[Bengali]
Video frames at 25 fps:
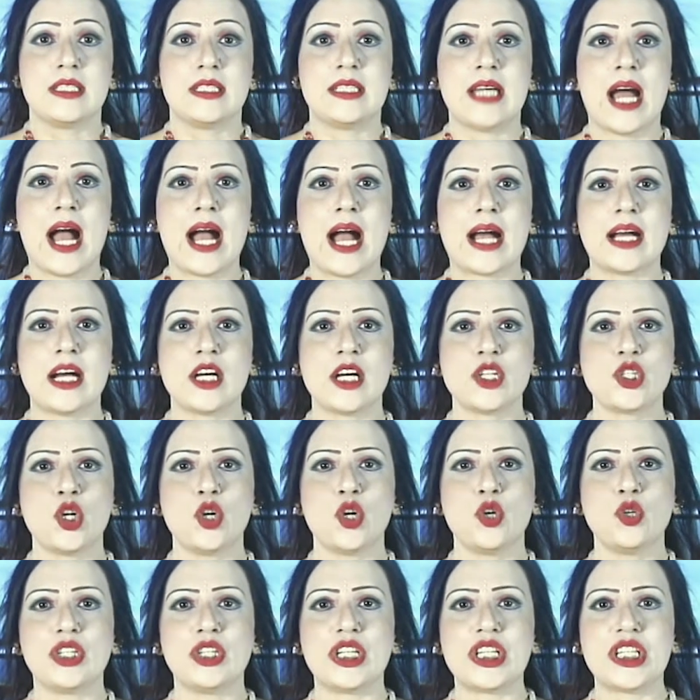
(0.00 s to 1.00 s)
ঢাকা
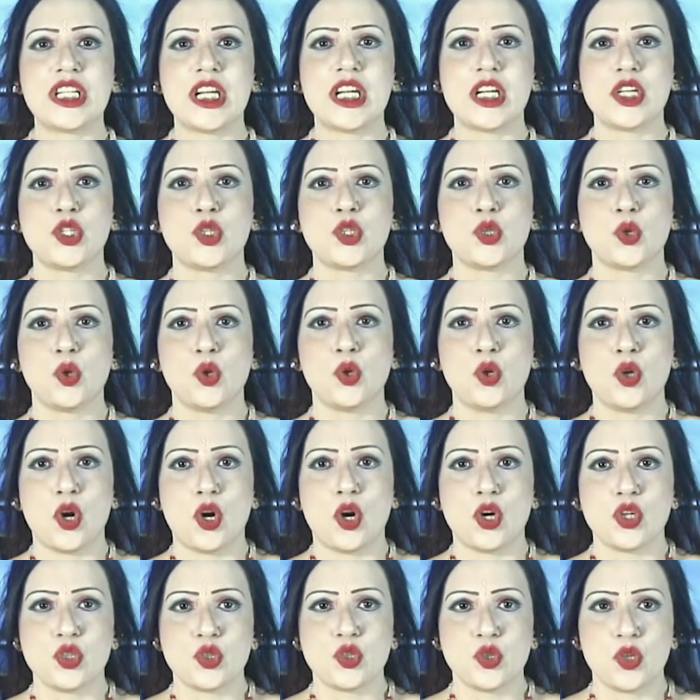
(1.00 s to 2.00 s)
সহ দেশের ষোলো
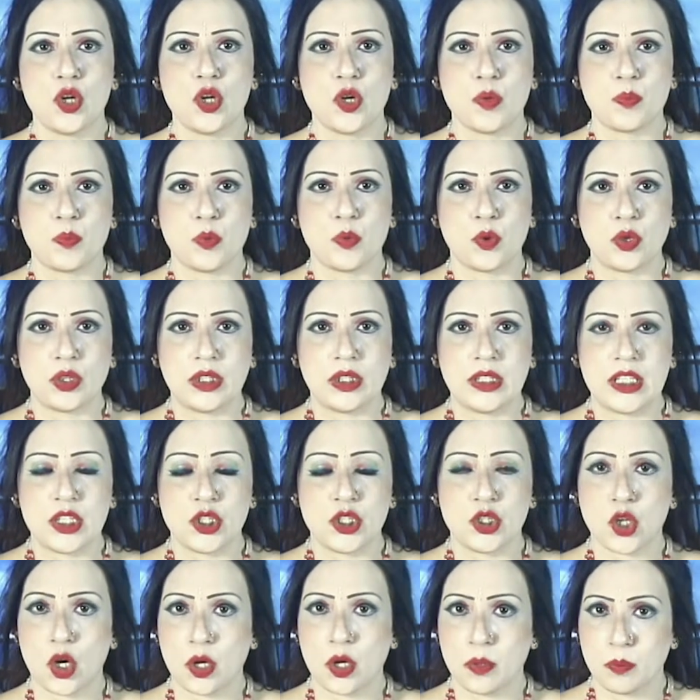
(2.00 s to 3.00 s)
অঞ্চলের ওপর
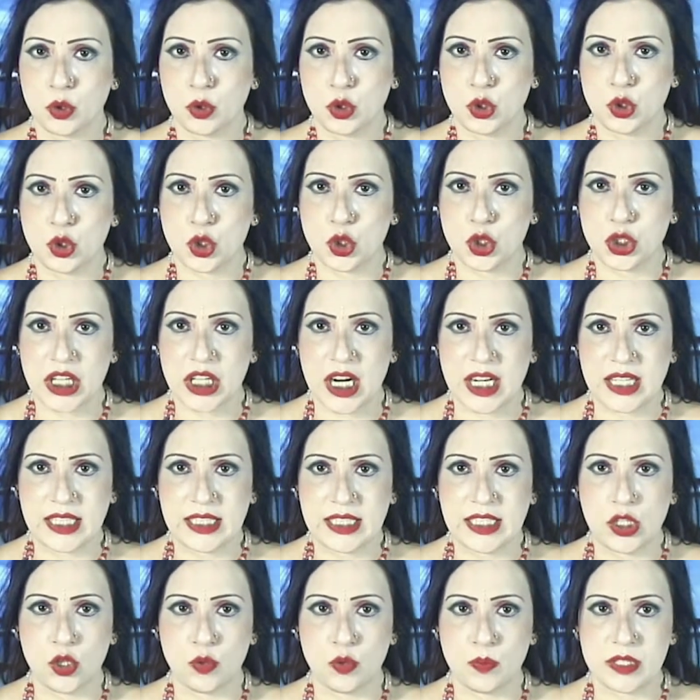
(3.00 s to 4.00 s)
দিয়ে সর্বোচ্চ
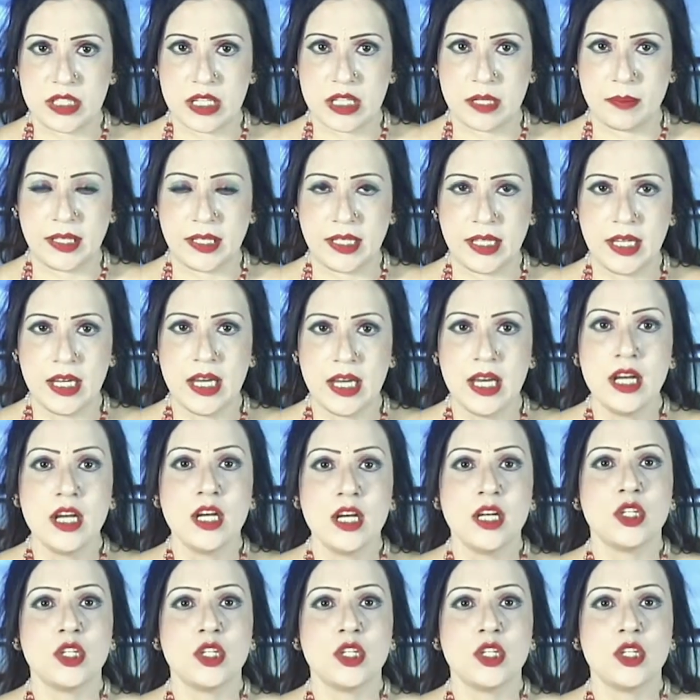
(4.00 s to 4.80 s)
ষাট কিলোমিটার বেগে